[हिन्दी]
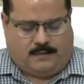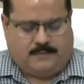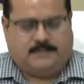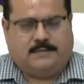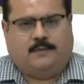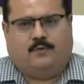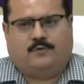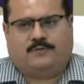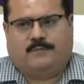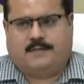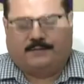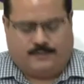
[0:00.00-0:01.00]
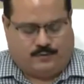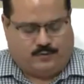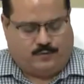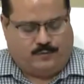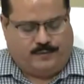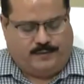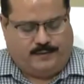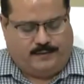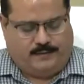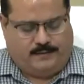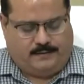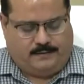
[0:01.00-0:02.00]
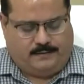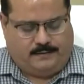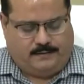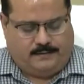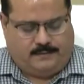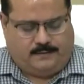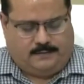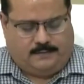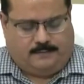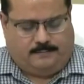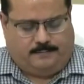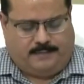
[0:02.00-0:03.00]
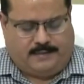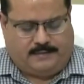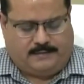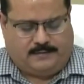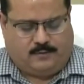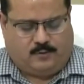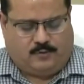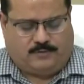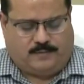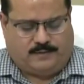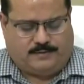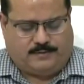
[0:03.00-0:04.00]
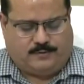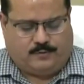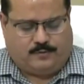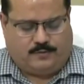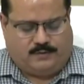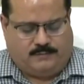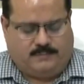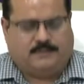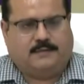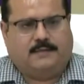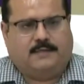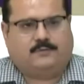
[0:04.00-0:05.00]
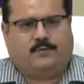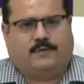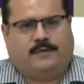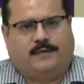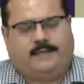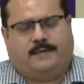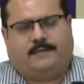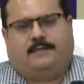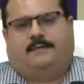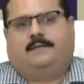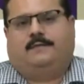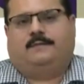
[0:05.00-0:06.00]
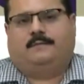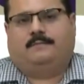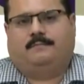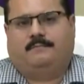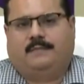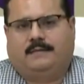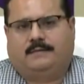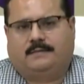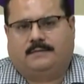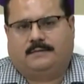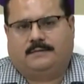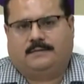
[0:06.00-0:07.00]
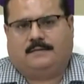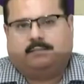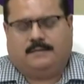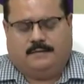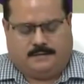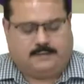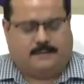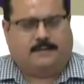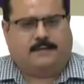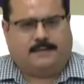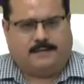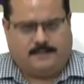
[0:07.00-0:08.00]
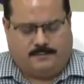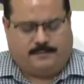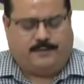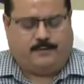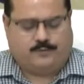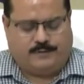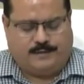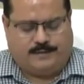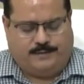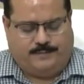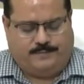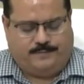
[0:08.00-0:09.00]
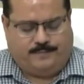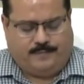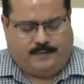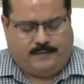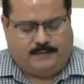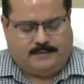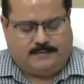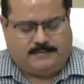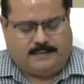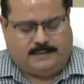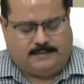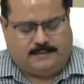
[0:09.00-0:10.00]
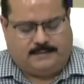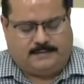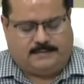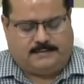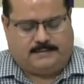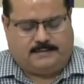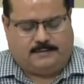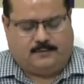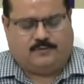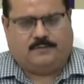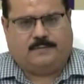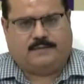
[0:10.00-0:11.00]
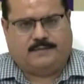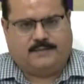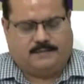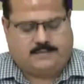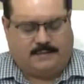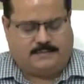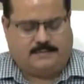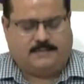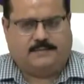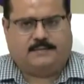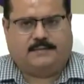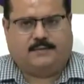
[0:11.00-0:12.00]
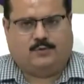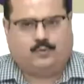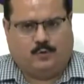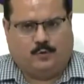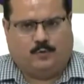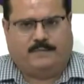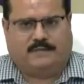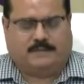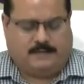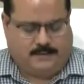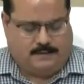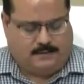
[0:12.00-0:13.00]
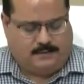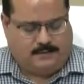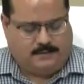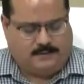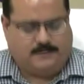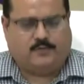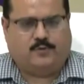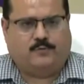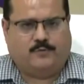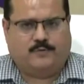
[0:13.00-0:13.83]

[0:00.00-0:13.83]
80 लोकसभा क्षेत्रों में 35 लोकसभा क्षेत्रों की मतगणना तो एक मतगणना केंद्र पे ही हो जाएगी सैंतीस लोकसभा क्षेत्र ऐसे हैं जिनकी दो मतगणना केंद्रों में